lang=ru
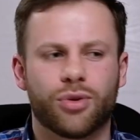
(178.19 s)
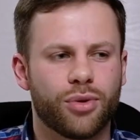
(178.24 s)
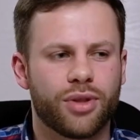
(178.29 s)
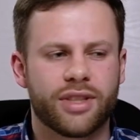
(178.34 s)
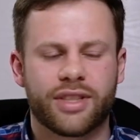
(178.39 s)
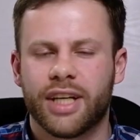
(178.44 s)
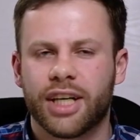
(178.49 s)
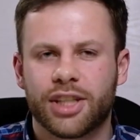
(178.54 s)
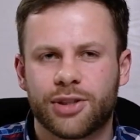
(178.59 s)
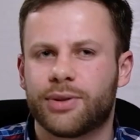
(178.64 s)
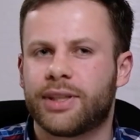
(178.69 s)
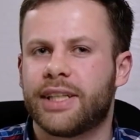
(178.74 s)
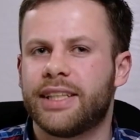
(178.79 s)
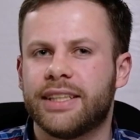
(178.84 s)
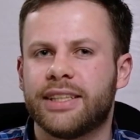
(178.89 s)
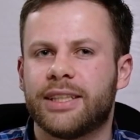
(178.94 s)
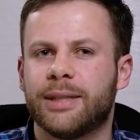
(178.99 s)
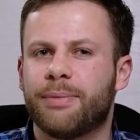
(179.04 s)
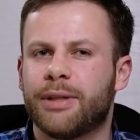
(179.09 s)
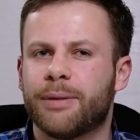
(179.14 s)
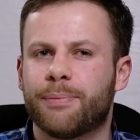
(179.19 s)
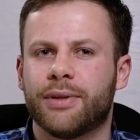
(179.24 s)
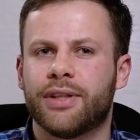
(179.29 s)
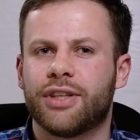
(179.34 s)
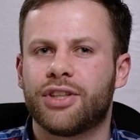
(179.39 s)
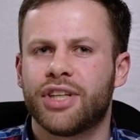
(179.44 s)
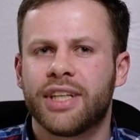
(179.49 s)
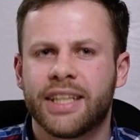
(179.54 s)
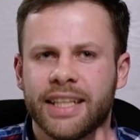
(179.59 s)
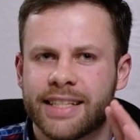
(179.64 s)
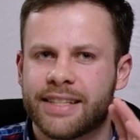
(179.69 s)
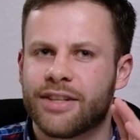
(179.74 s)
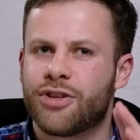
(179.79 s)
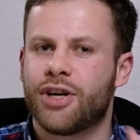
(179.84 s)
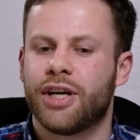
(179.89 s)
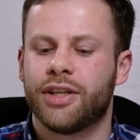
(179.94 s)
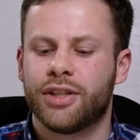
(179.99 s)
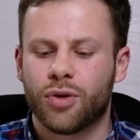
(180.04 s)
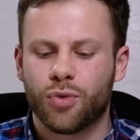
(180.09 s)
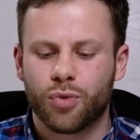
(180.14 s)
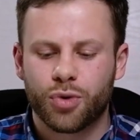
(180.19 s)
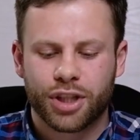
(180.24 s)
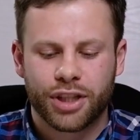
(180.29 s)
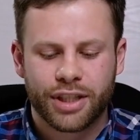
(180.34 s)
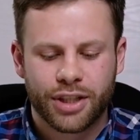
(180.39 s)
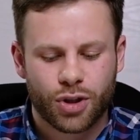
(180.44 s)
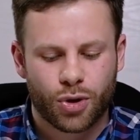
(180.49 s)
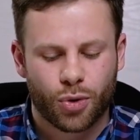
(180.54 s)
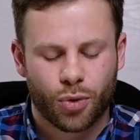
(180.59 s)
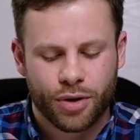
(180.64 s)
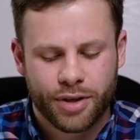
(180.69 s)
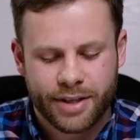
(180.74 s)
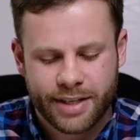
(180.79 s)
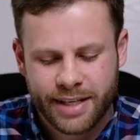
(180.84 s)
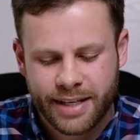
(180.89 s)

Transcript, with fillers: то есть даже вот какие-то предположения изначально лучше не строить.